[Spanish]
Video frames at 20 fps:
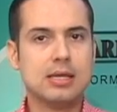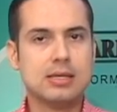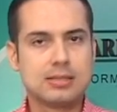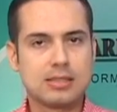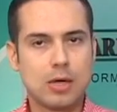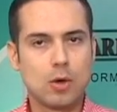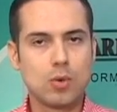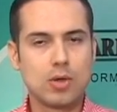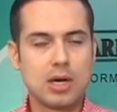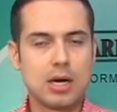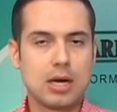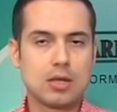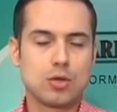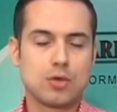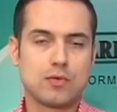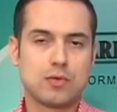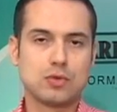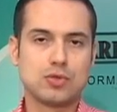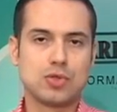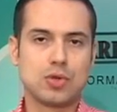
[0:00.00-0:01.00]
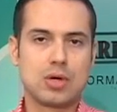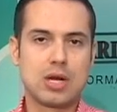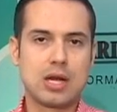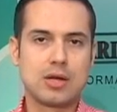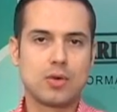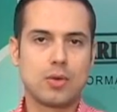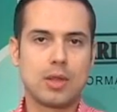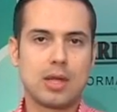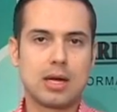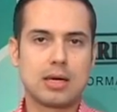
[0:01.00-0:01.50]
Según el alto
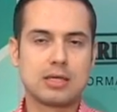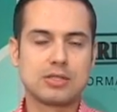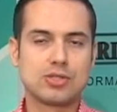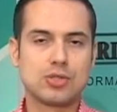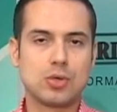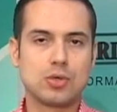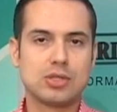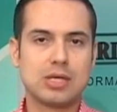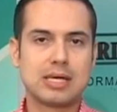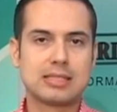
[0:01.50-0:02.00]
funcionario de la Nación,